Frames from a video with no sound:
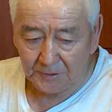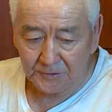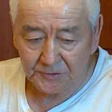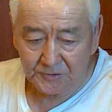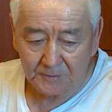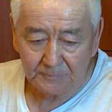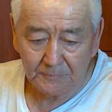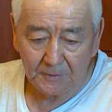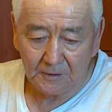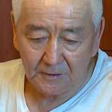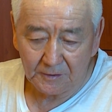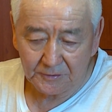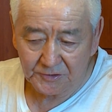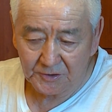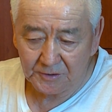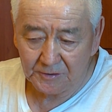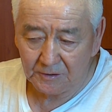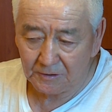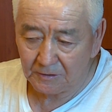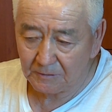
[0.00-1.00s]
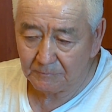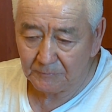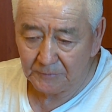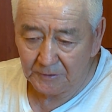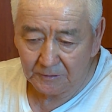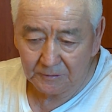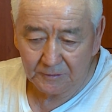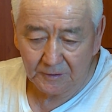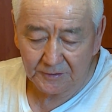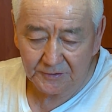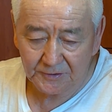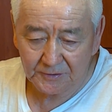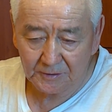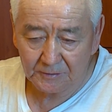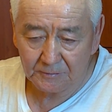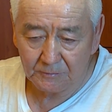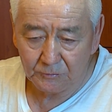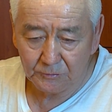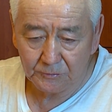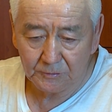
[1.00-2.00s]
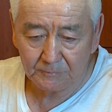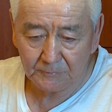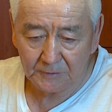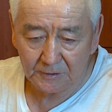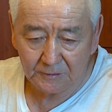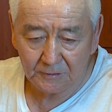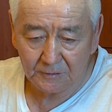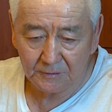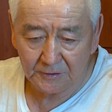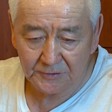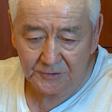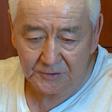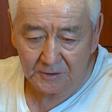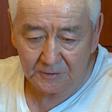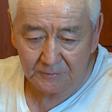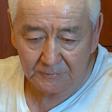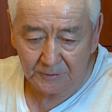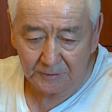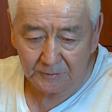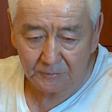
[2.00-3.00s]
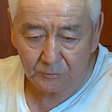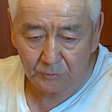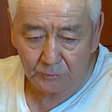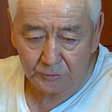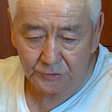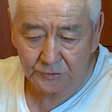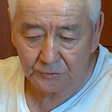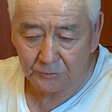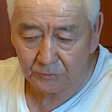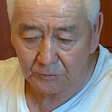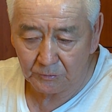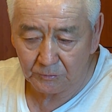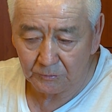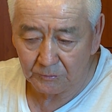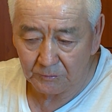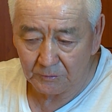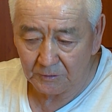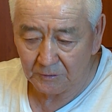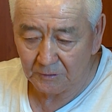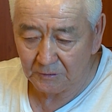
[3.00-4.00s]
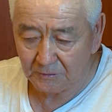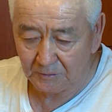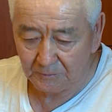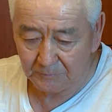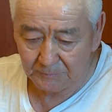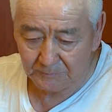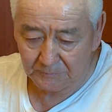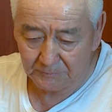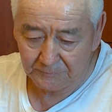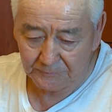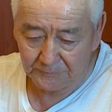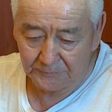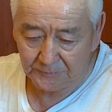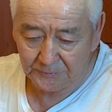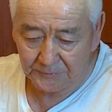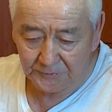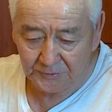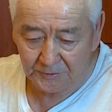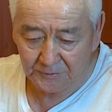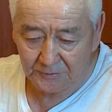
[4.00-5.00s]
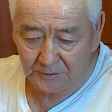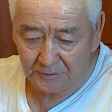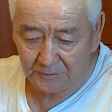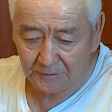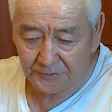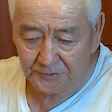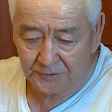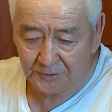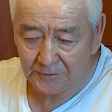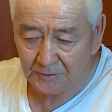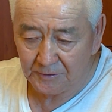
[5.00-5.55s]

Простым коллекционерам их достать, людям это доставать то очень трудно. Это все делается